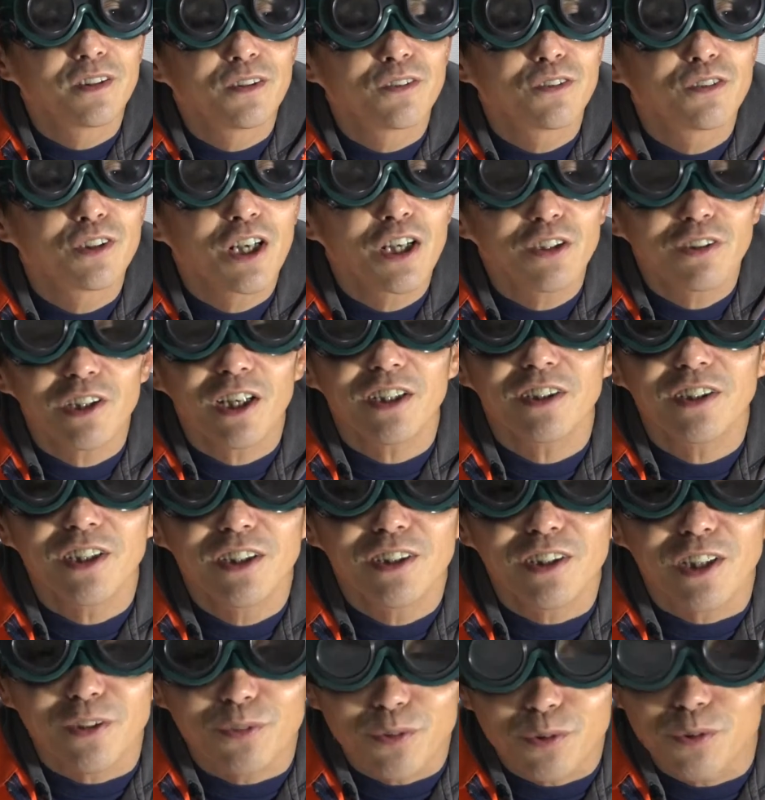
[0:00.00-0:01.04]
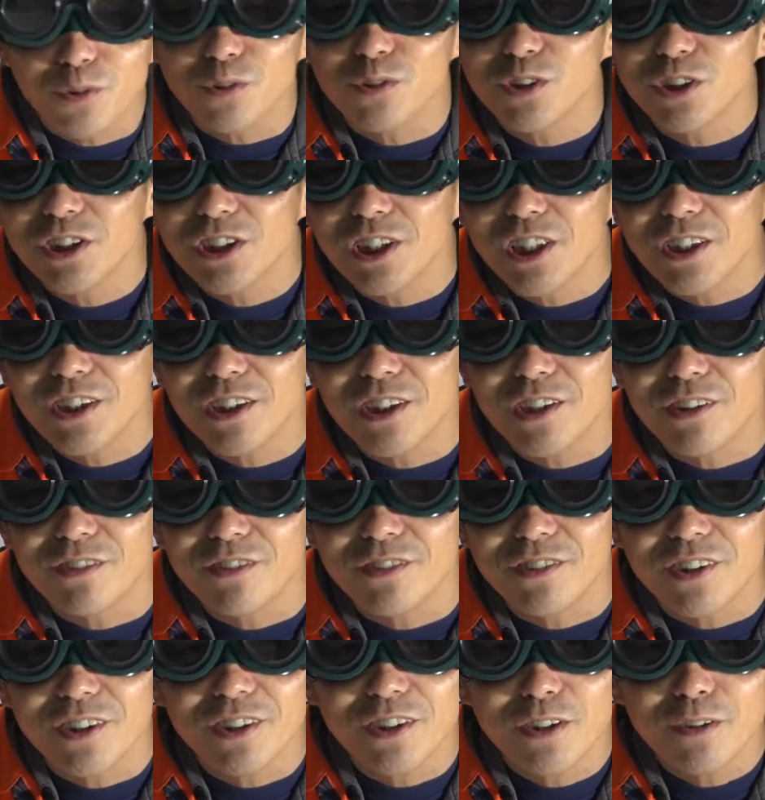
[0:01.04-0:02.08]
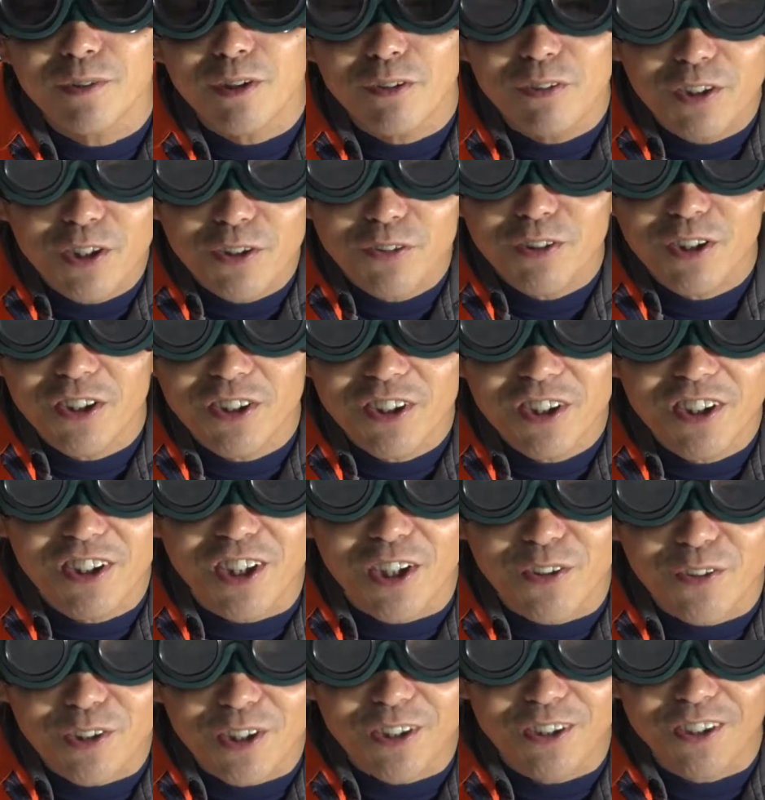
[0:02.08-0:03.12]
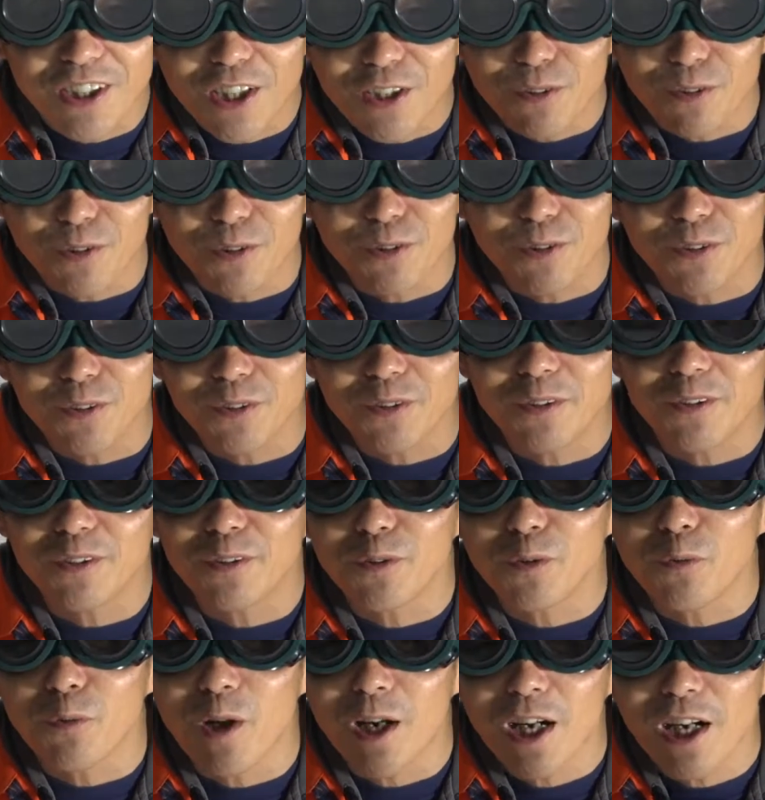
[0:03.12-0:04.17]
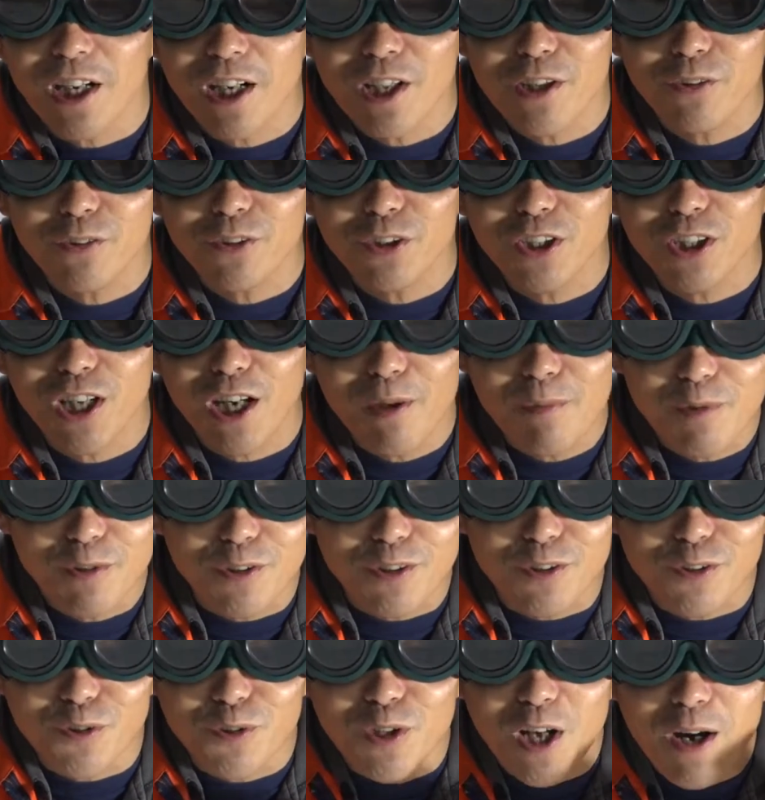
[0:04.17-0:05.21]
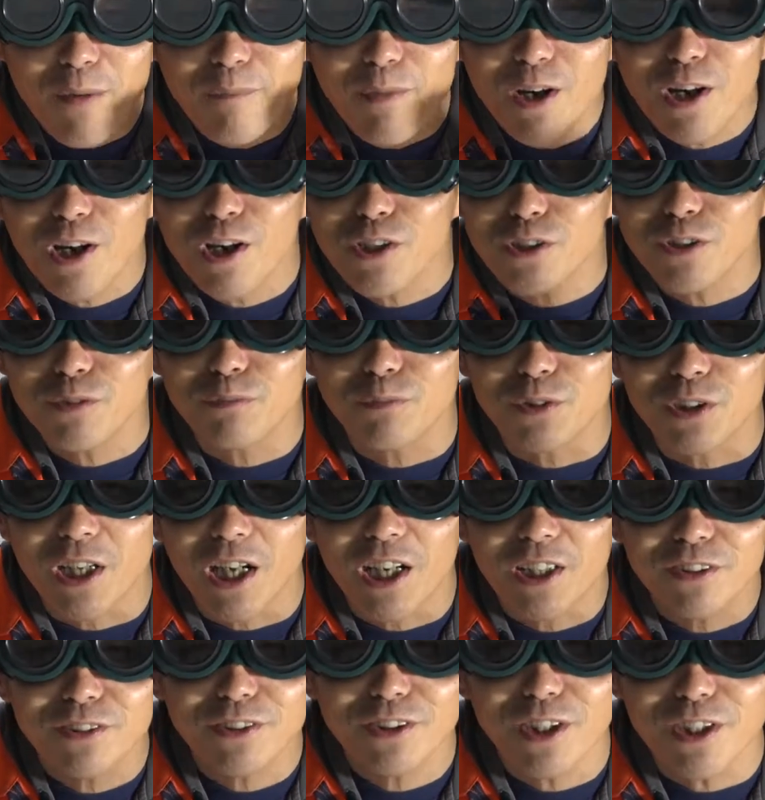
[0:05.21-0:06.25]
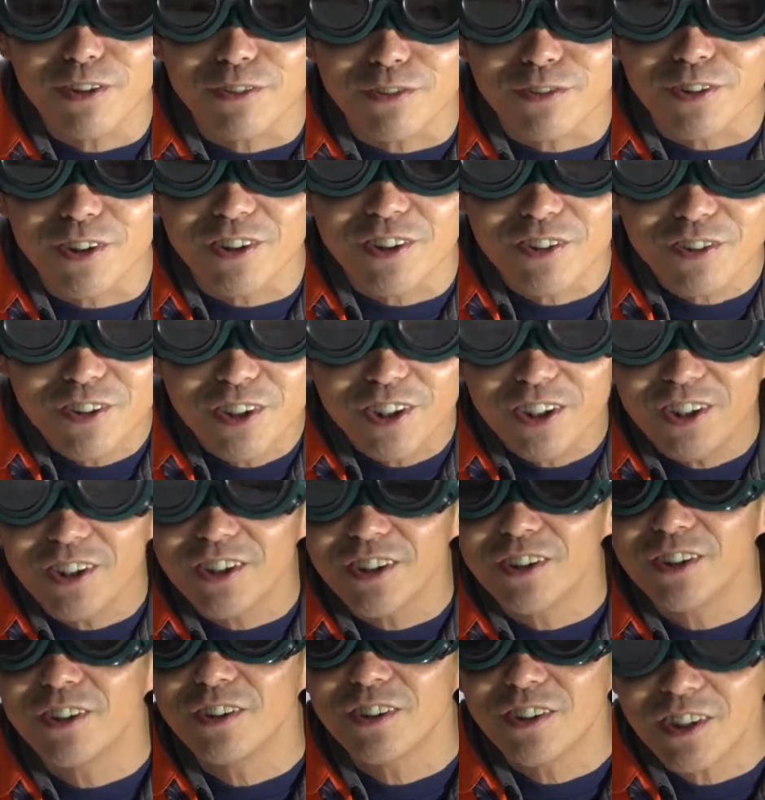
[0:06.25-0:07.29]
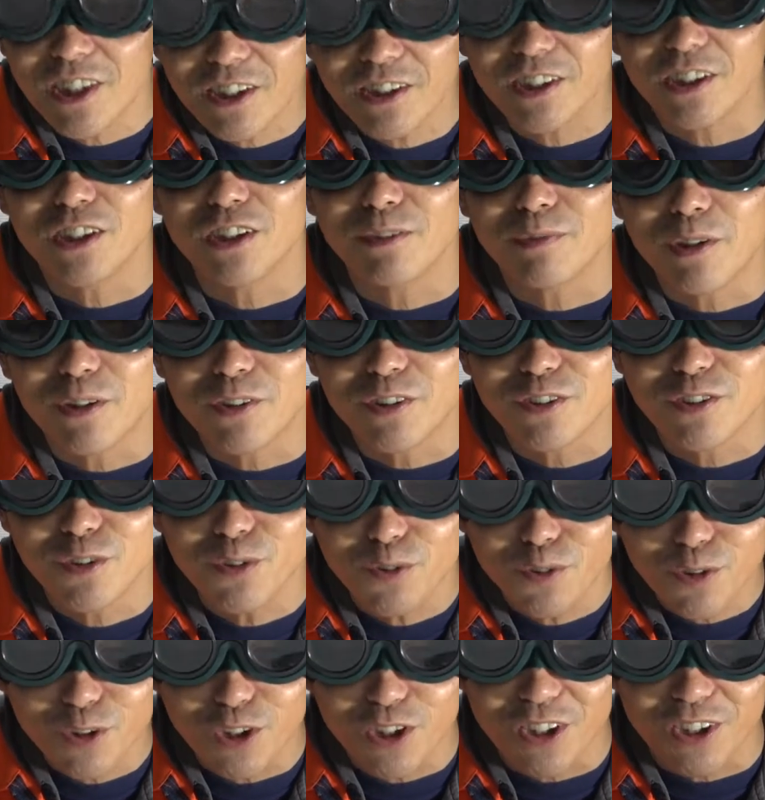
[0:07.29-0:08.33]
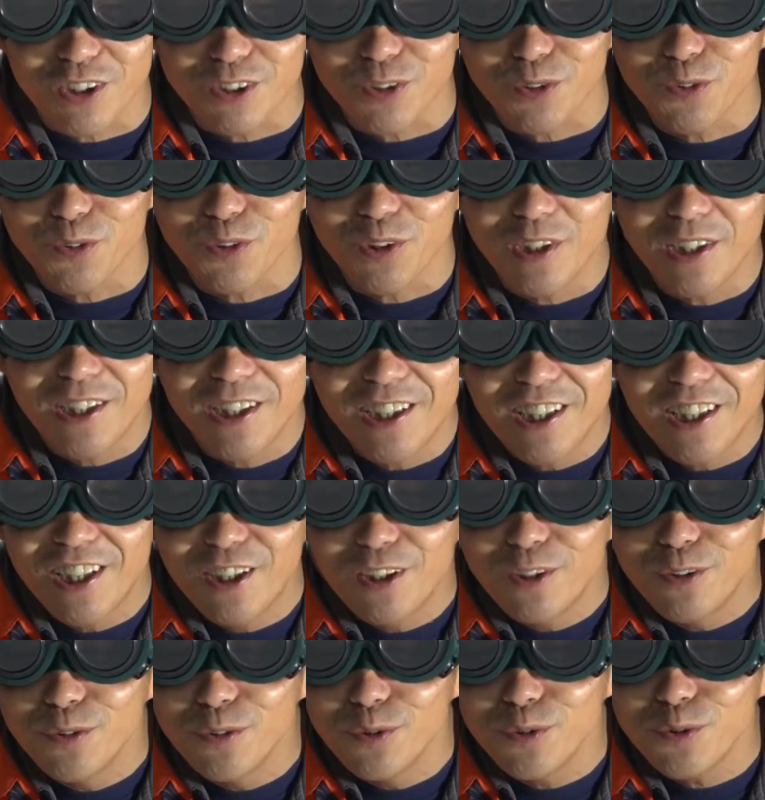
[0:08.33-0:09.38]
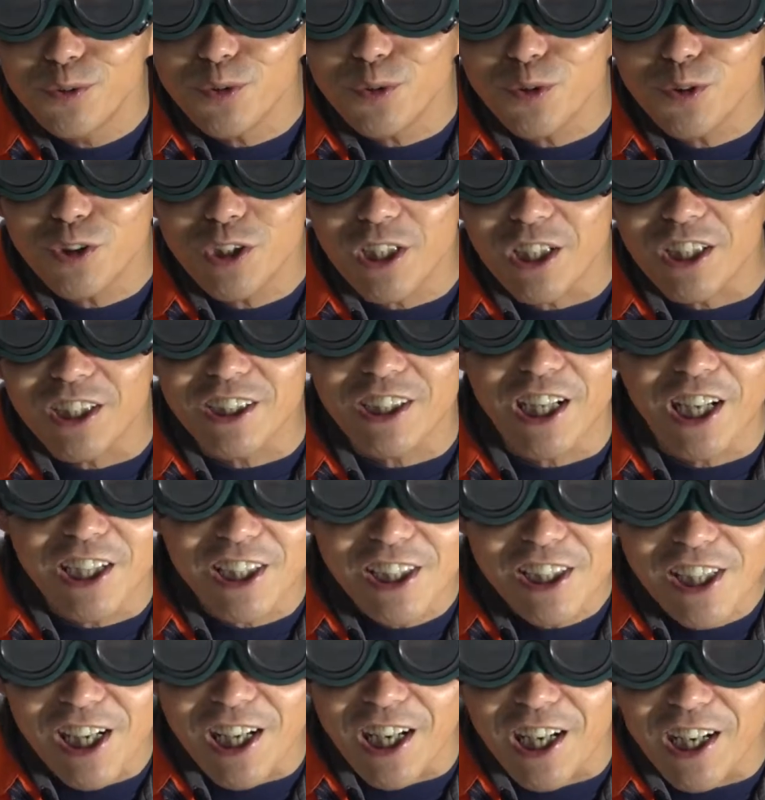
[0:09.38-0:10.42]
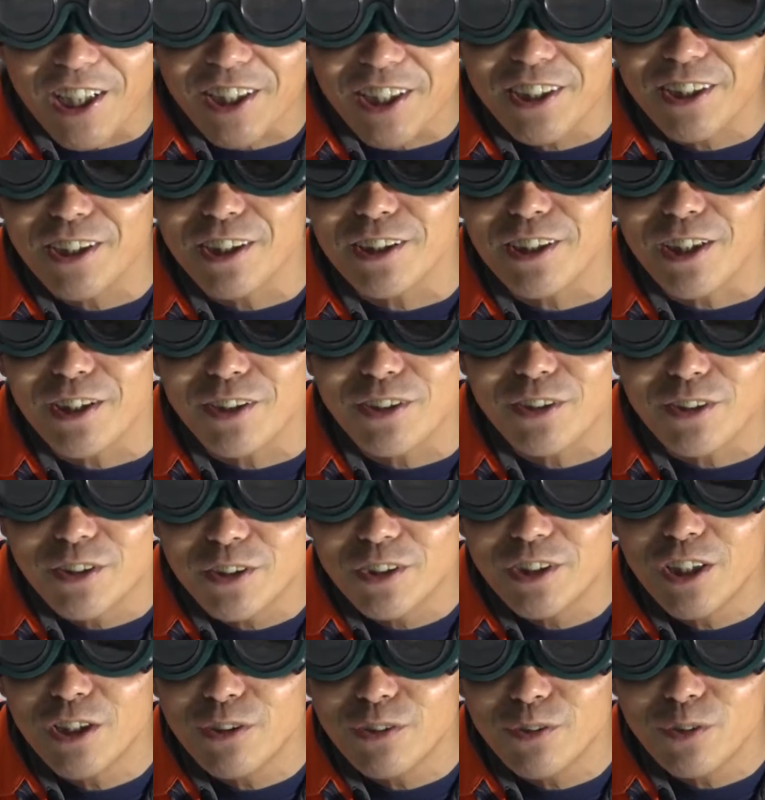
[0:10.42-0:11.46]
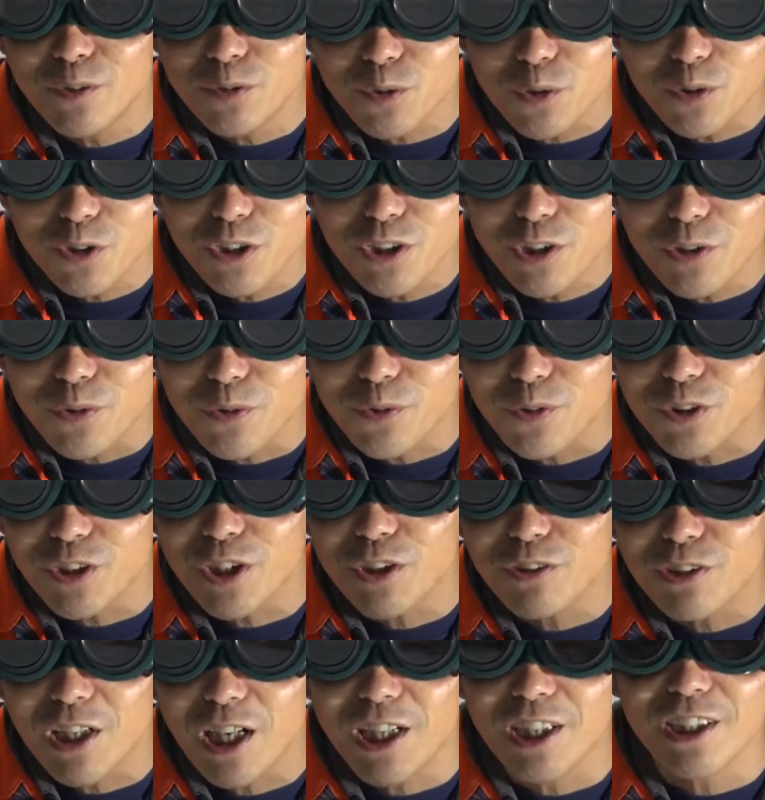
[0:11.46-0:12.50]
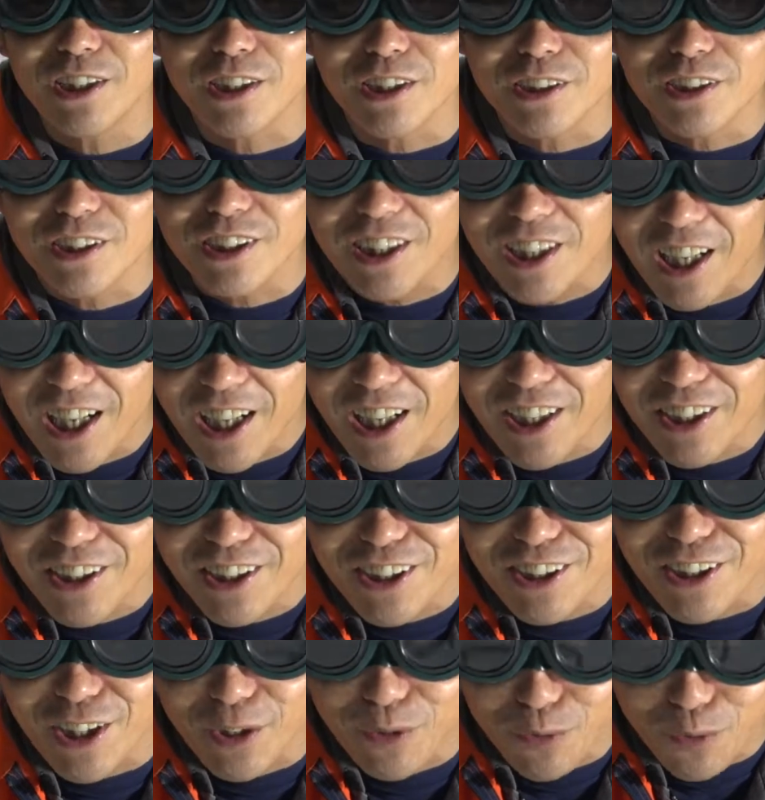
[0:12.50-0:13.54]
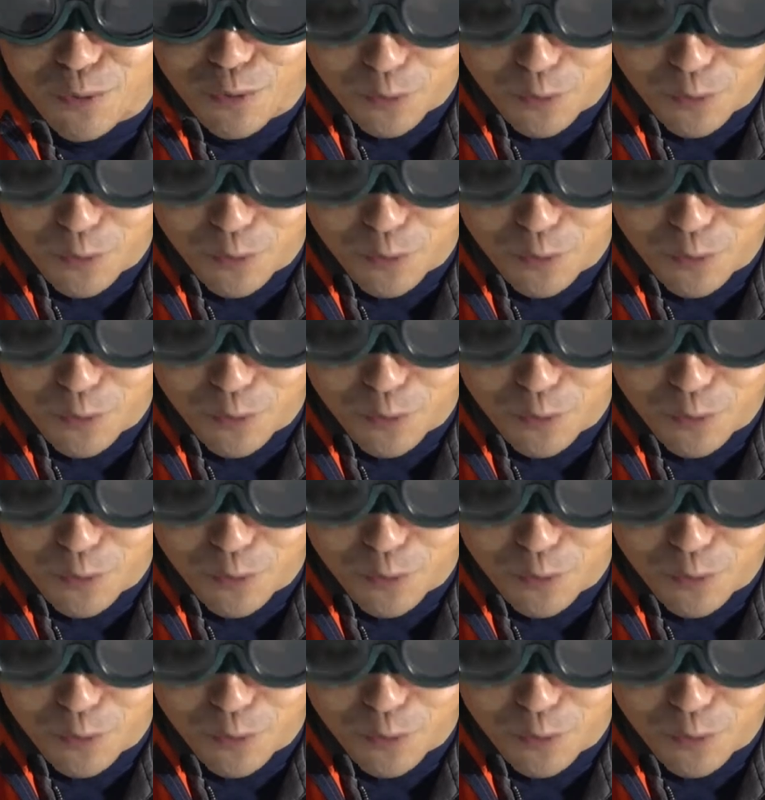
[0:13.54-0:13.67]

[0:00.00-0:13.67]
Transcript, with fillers: フライトアテンダントと付き合ってるんですけど、フライトアテンダントが最後にこう別れの手紙をです、ね、このハンバーガーショップに預けるんです。で去ってしまうんです。その時にその封筒の中に鍵が入ってたの。家の、トニレオンの家の鍵ですね。が入ってたの。